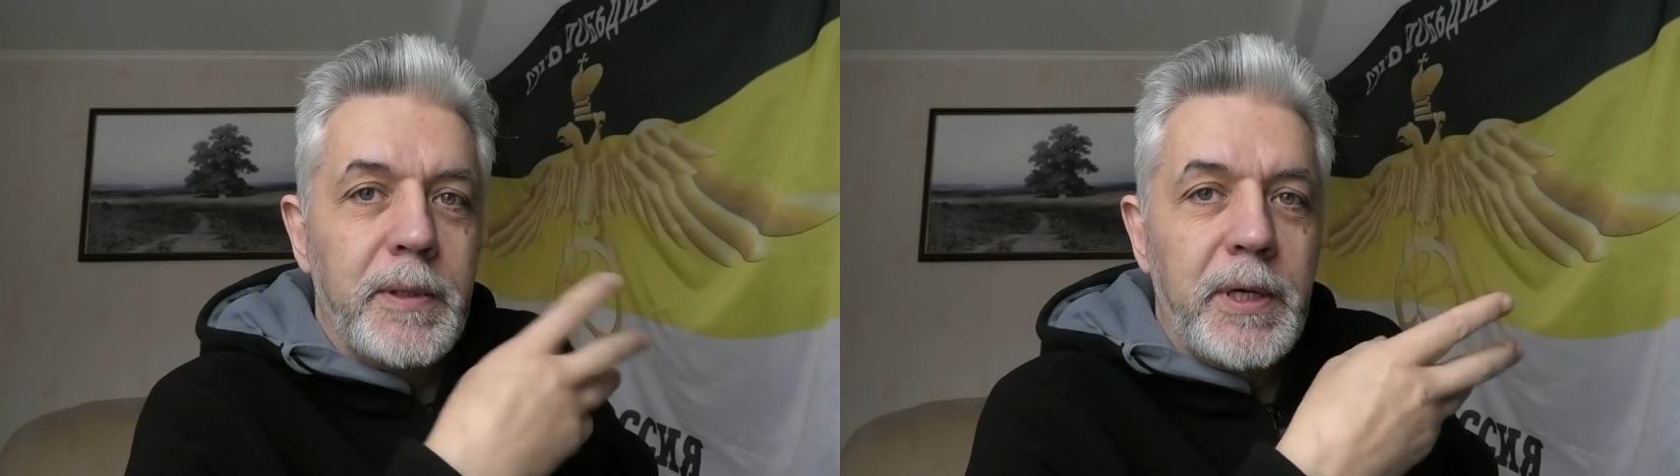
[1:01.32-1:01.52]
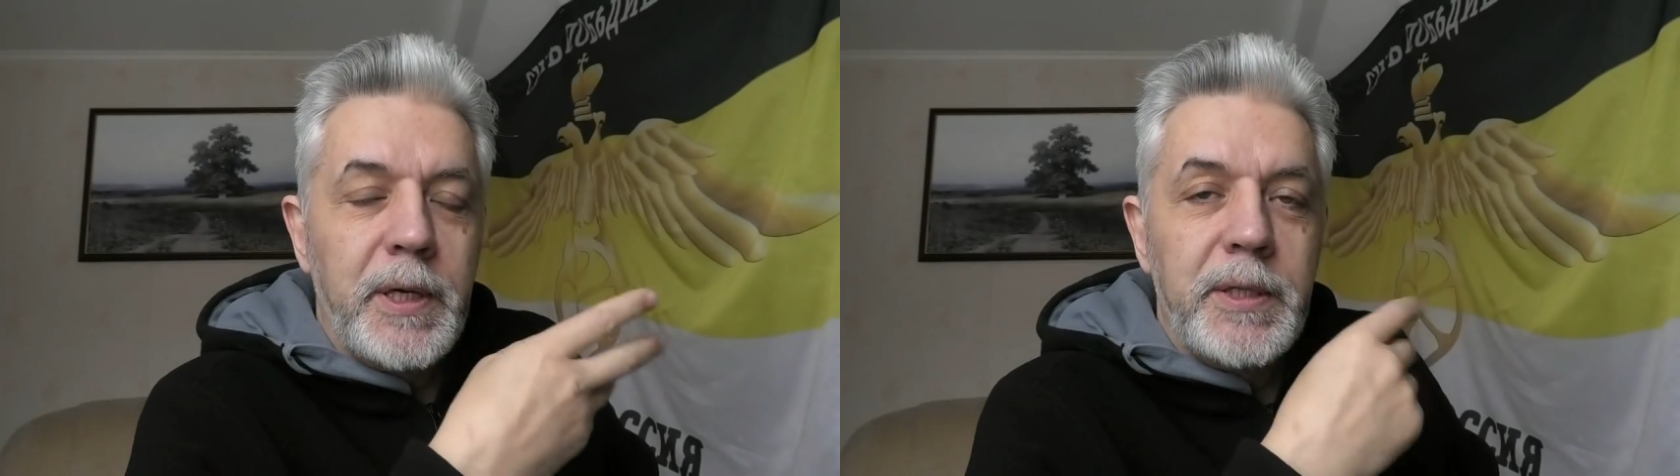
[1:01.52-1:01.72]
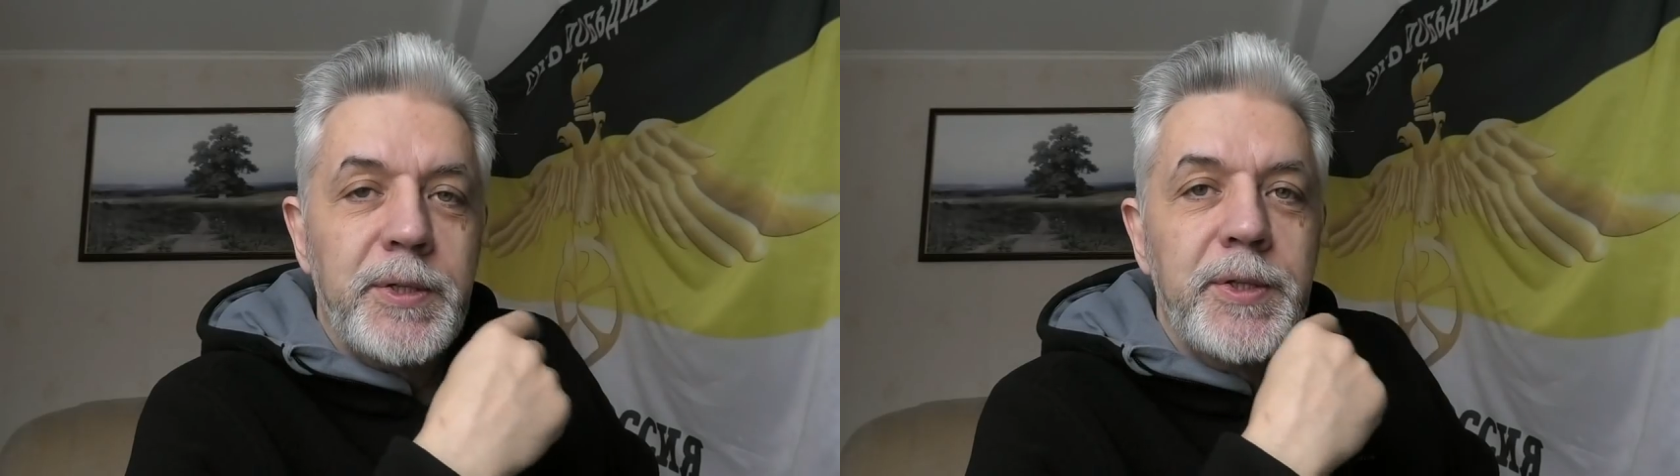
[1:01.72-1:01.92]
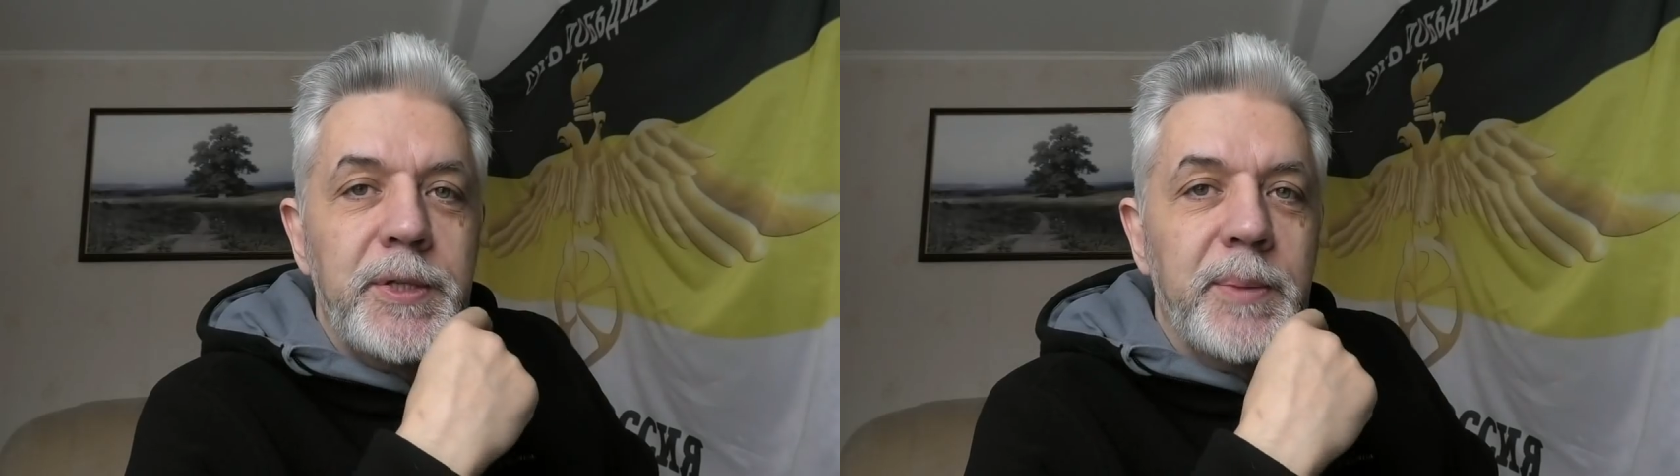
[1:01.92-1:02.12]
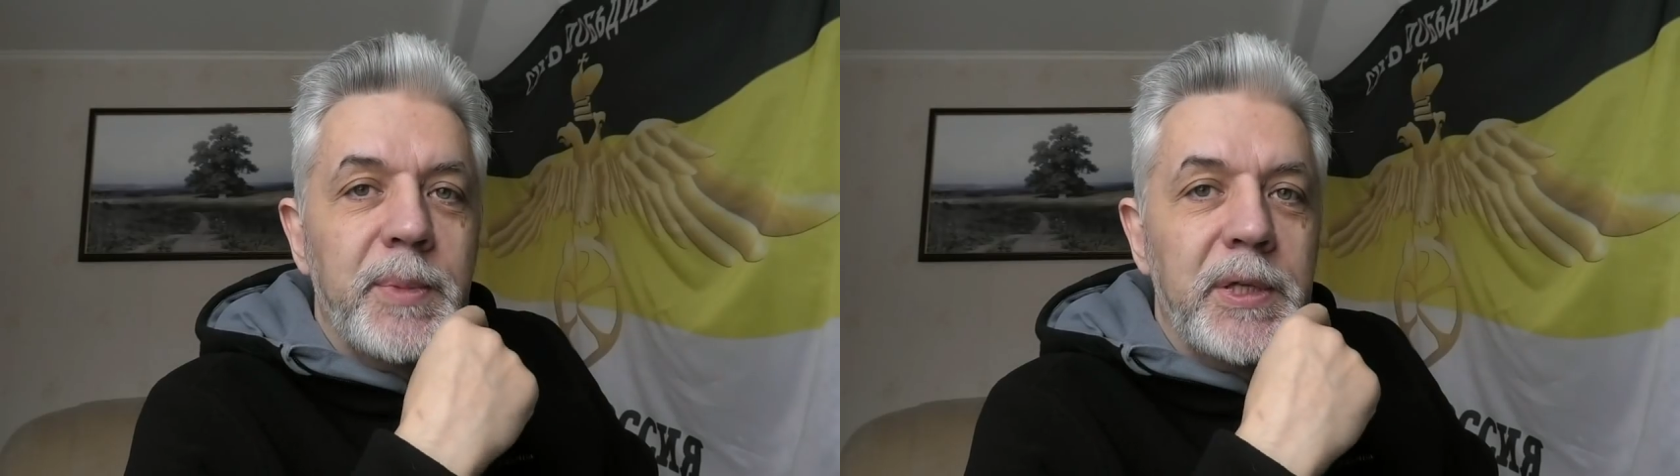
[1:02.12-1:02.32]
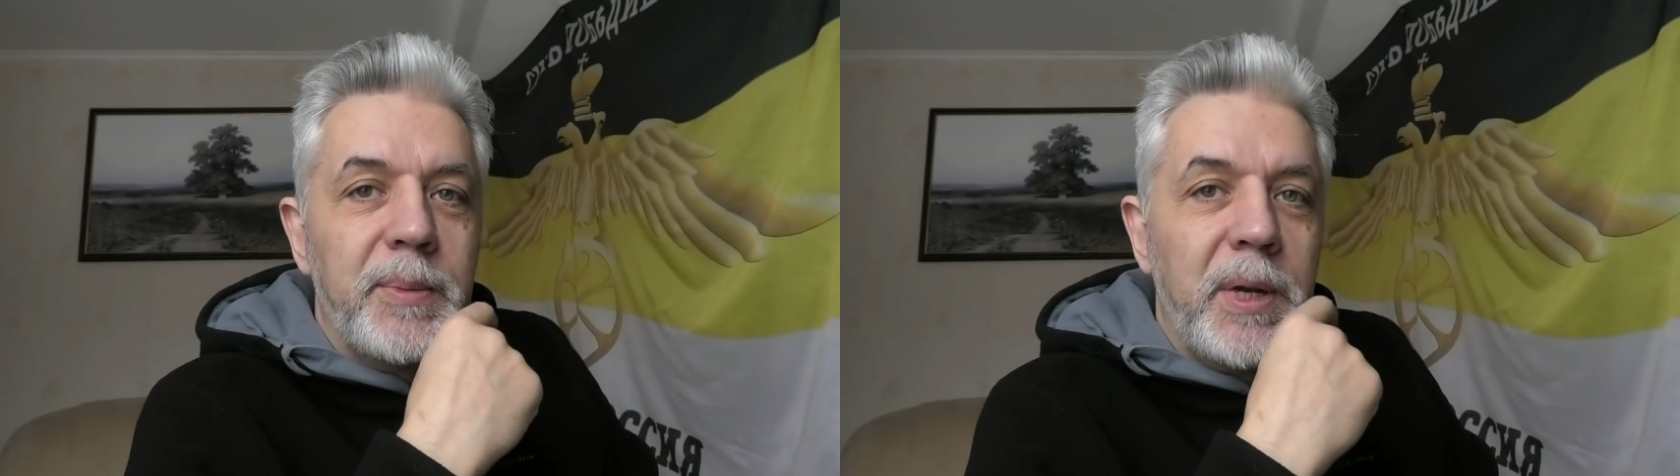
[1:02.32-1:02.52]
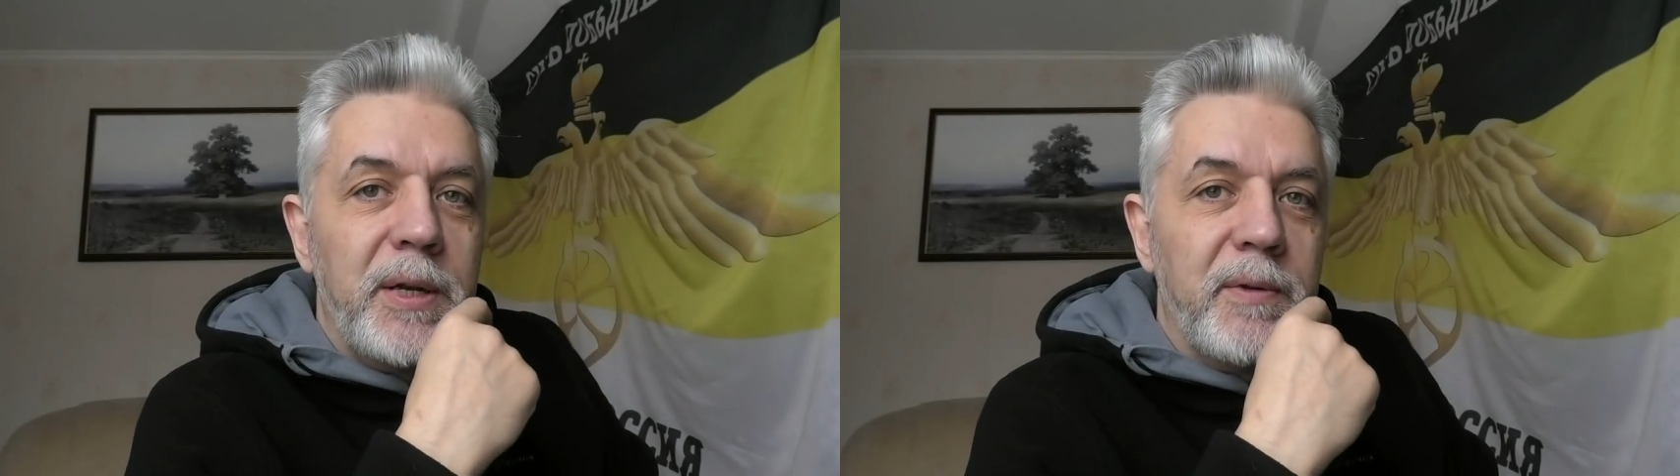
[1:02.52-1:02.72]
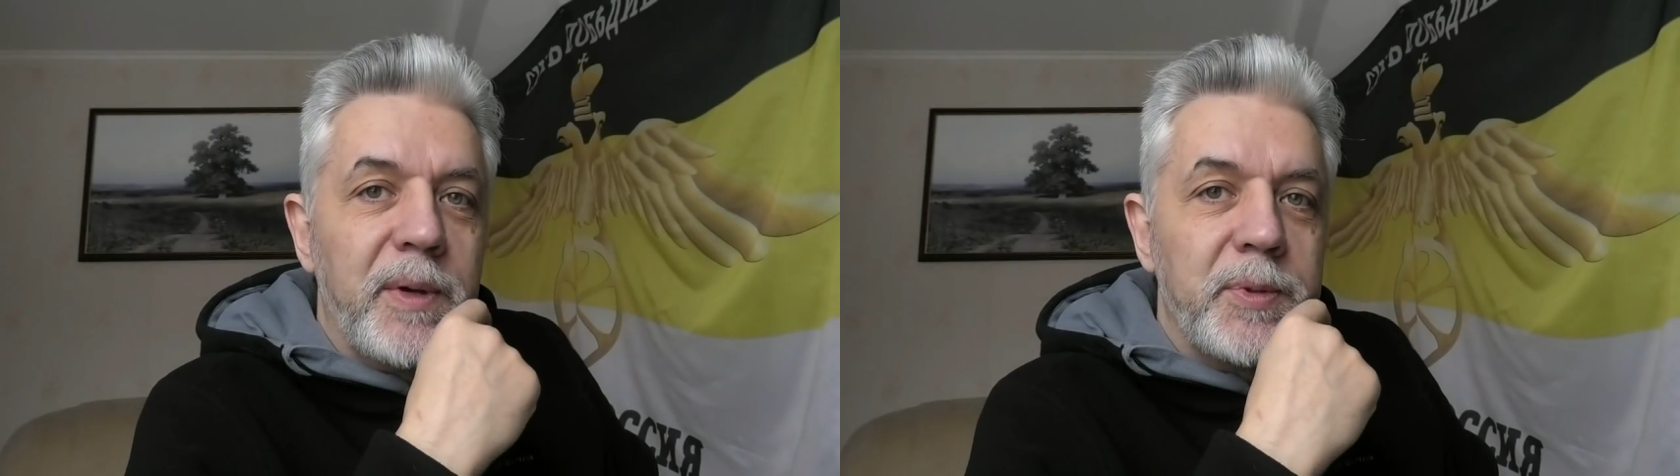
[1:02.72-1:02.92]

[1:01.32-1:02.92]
какая-то система глобального